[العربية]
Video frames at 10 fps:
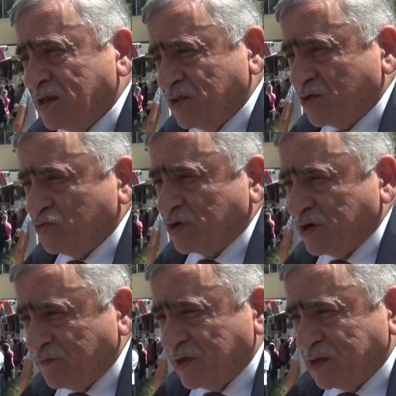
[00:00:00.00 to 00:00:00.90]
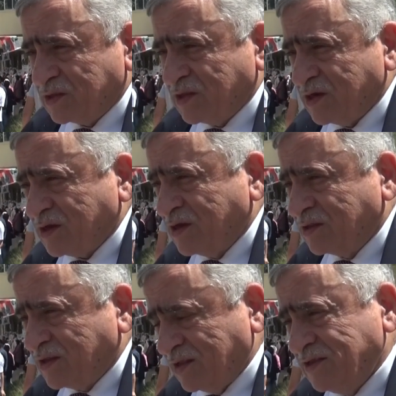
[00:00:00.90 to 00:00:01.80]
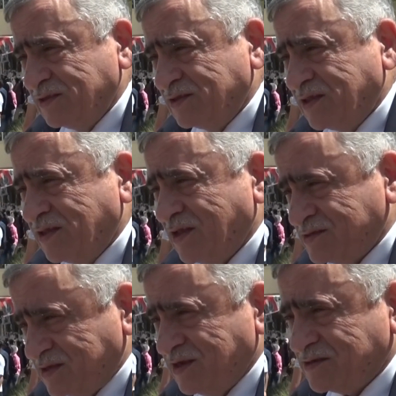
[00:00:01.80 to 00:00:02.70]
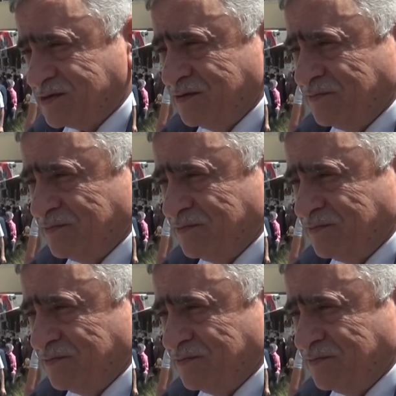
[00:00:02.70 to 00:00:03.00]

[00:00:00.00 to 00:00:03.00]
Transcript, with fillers: ضروري في طريق التحديث السياسي